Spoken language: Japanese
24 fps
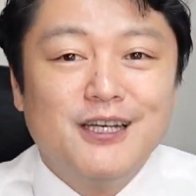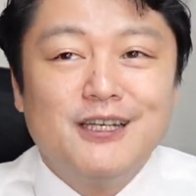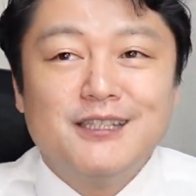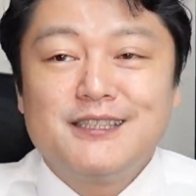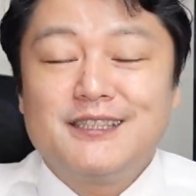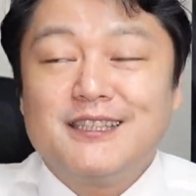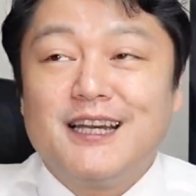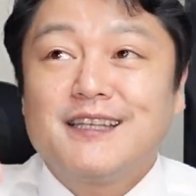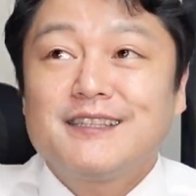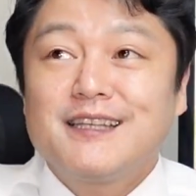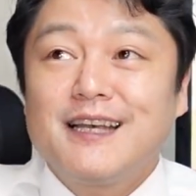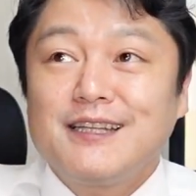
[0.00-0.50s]

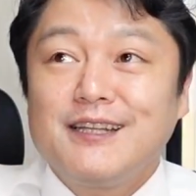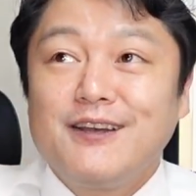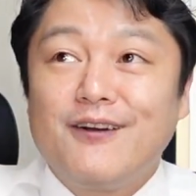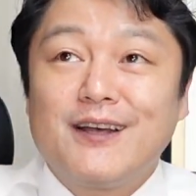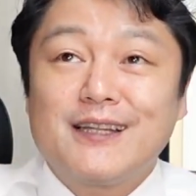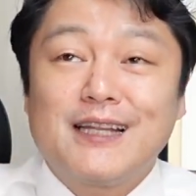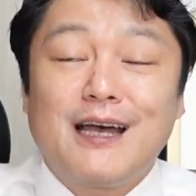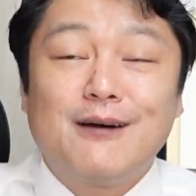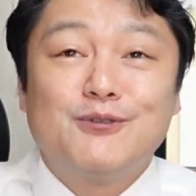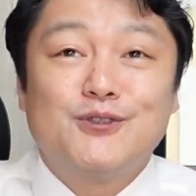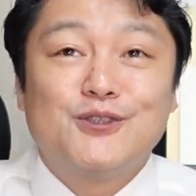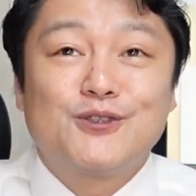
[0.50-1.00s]
しあさって
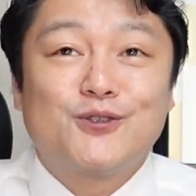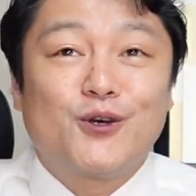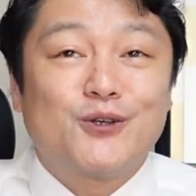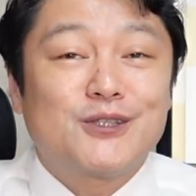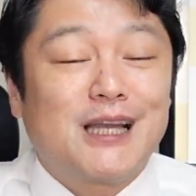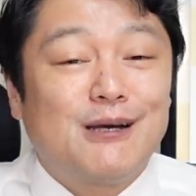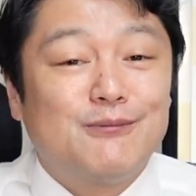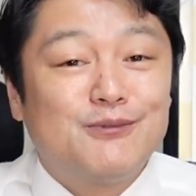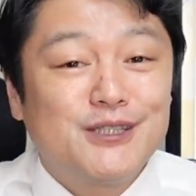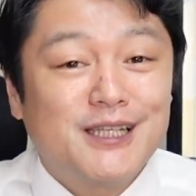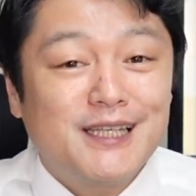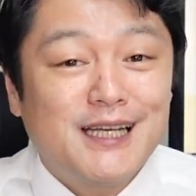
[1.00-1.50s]
は多分土
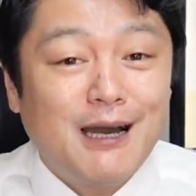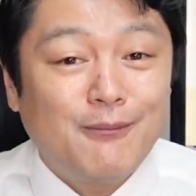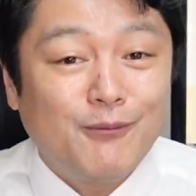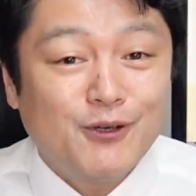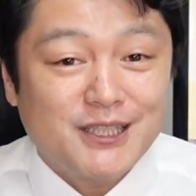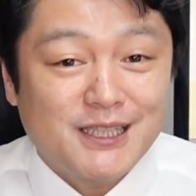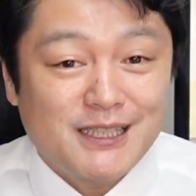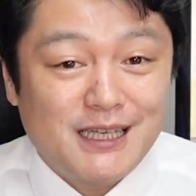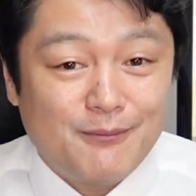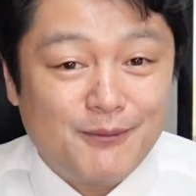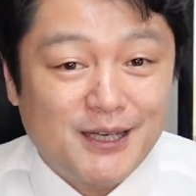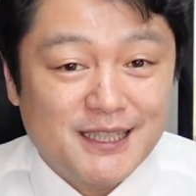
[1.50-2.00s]
砂降りかも
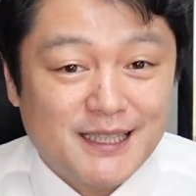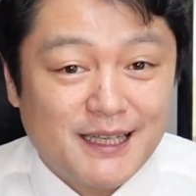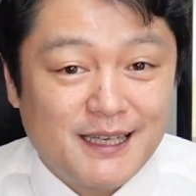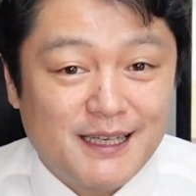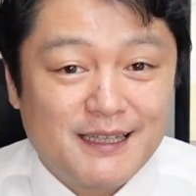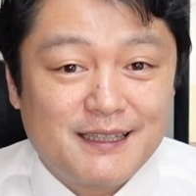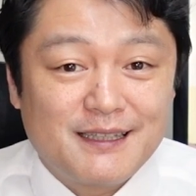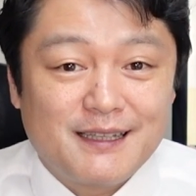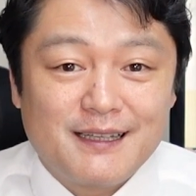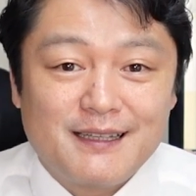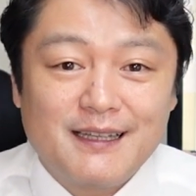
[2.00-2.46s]
しれません。